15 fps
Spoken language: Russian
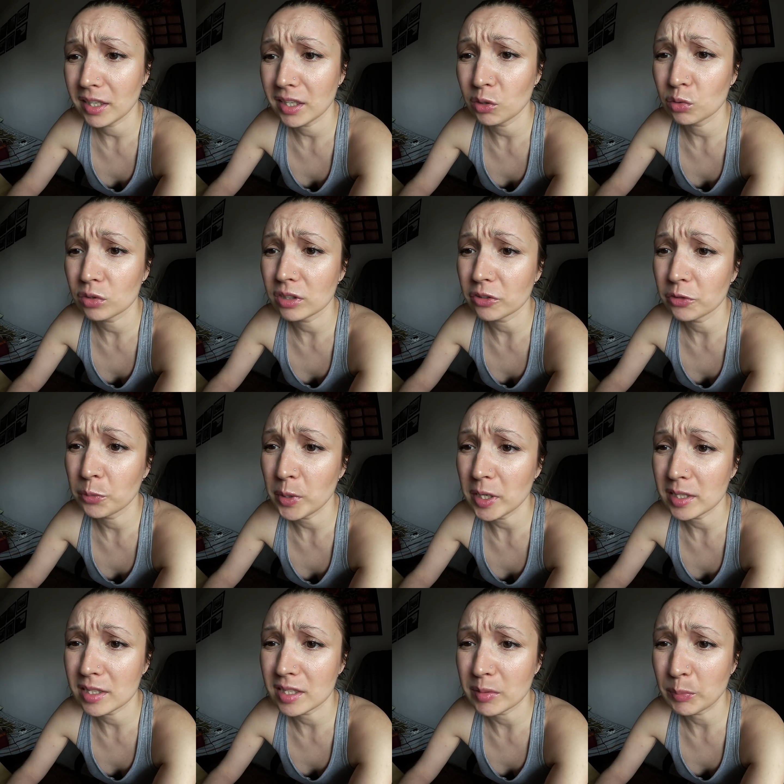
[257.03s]
и он-то, в
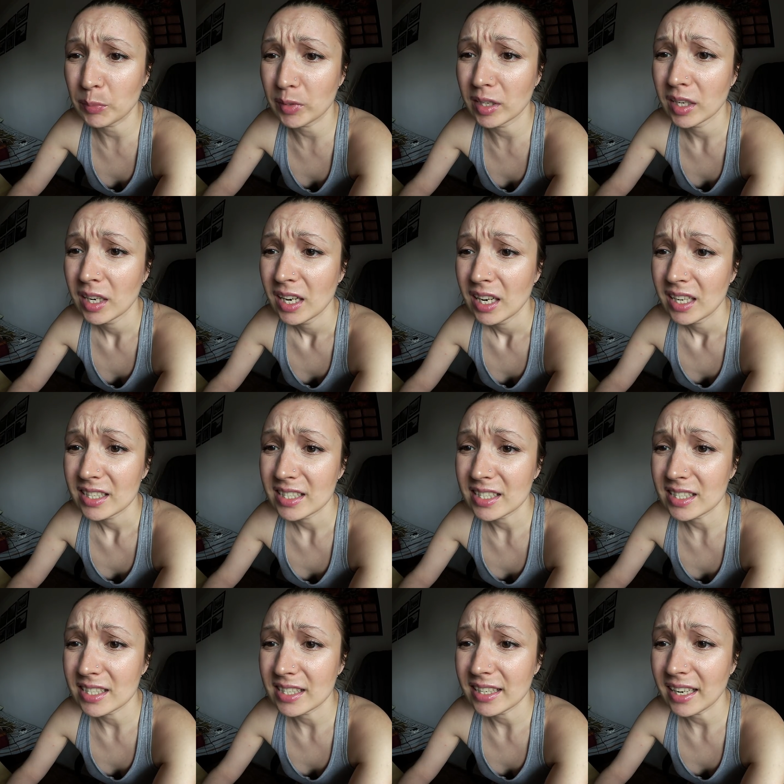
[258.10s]
принципе,
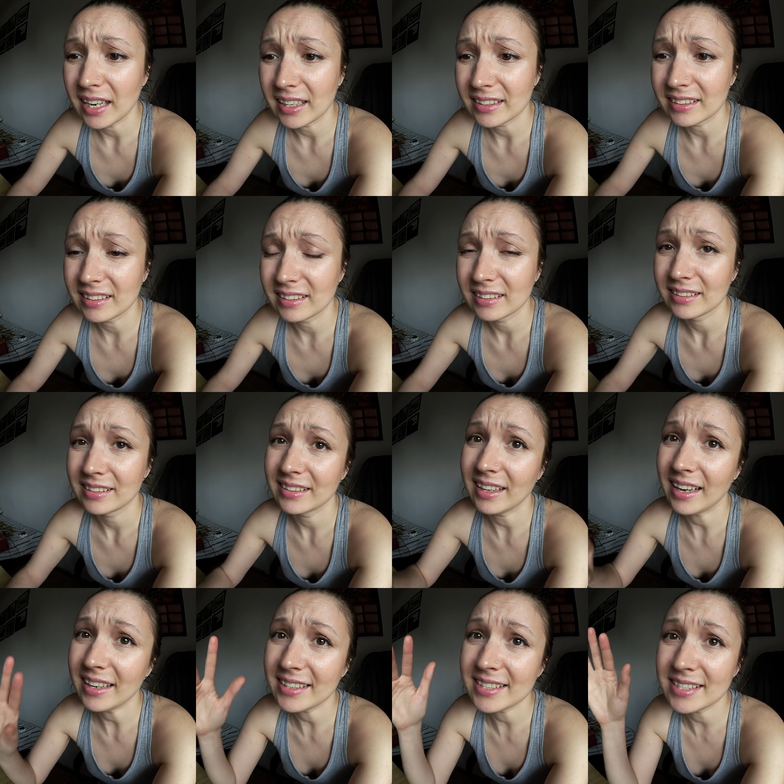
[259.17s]
снят
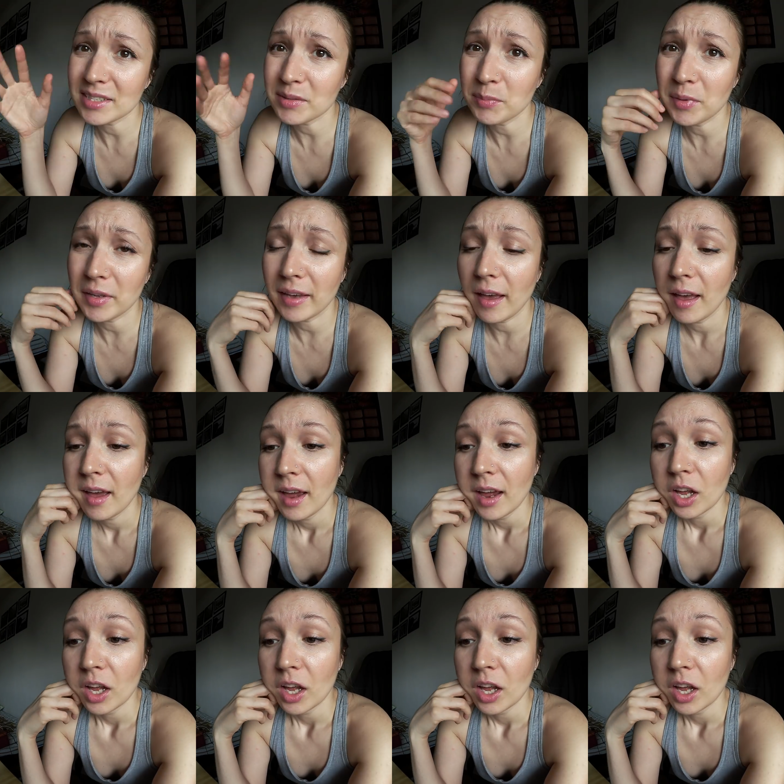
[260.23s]
так себе,